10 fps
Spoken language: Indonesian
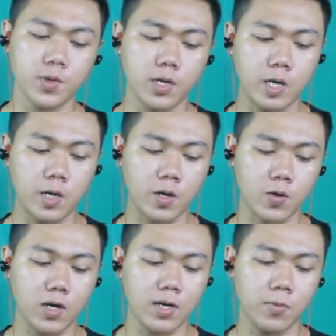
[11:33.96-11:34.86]
eh,
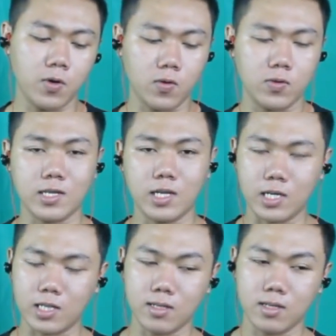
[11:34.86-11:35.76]
gue mau
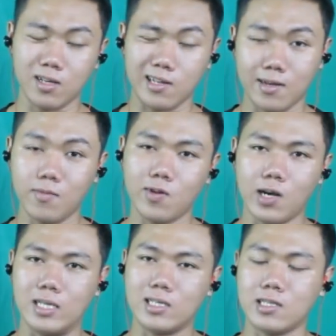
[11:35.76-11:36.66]
sedikit
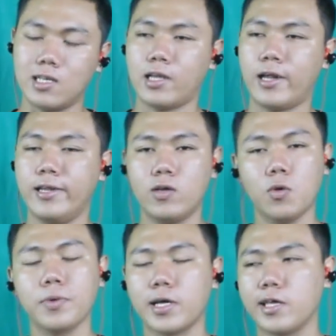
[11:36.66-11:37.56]
ngebuka aja tentang trading
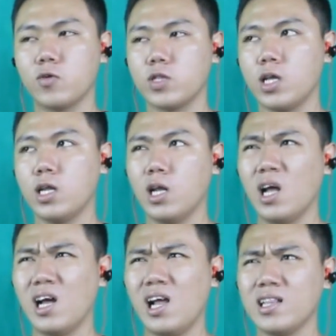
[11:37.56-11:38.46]
gue pernah ngikutin
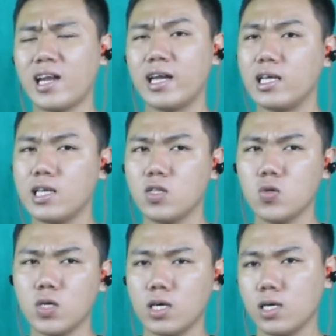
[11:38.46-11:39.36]
ah, trading
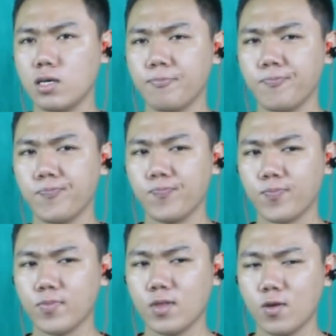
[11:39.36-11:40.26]
itu
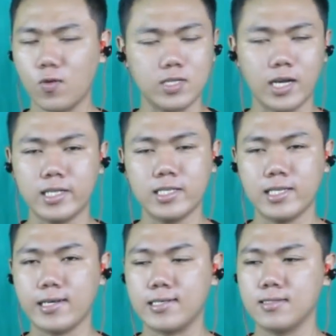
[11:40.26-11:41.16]
gue saranin sih
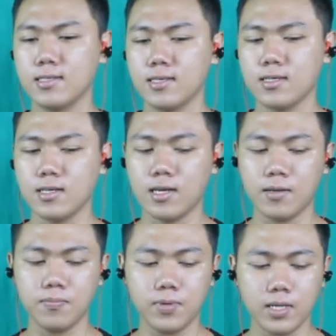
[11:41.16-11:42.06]
jangan
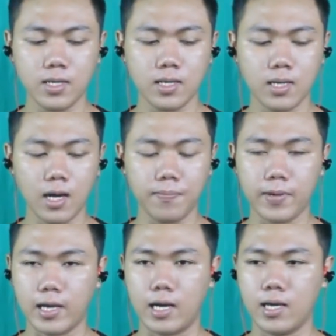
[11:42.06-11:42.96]
lebih apa
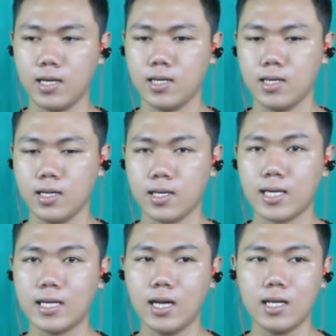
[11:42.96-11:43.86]
ya
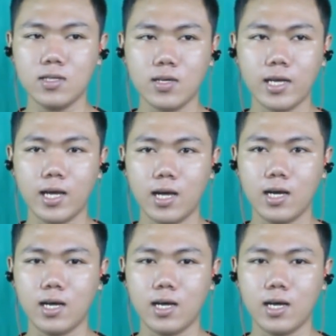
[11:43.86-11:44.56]
candle itu kayak